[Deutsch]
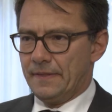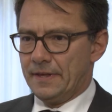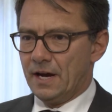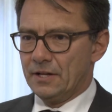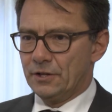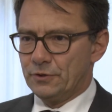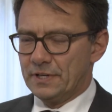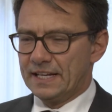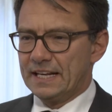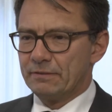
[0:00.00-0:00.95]
Ja,
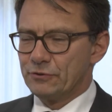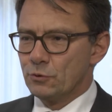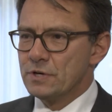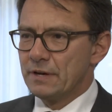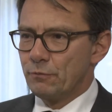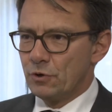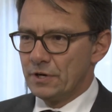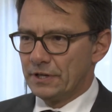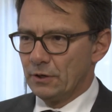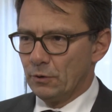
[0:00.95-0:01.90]
natürlich ein etwas
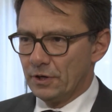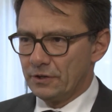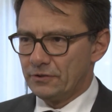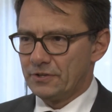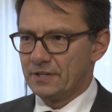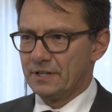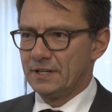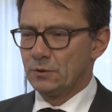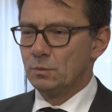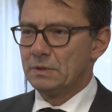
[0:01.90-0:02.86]
ungewöhnlicher Ort
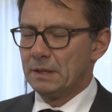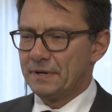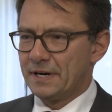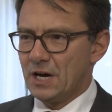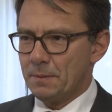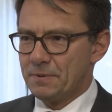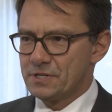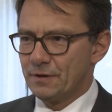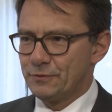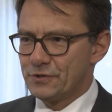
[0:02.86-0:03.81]
äh, in unmittelbarer
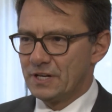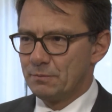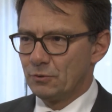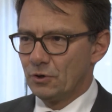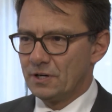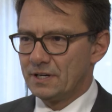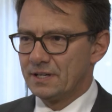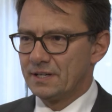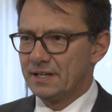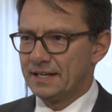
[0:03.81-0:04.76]
Nachbarschaft zu einem noch
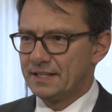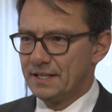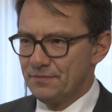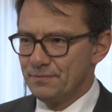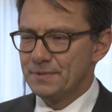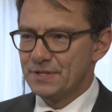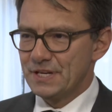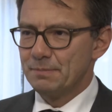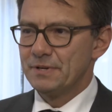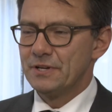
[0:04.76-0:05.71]
äh, aktiven,
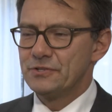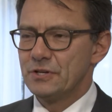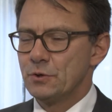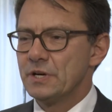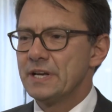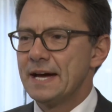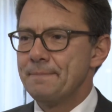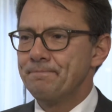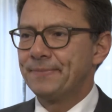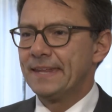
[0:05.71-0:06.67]
betriebenen Seniorenheim.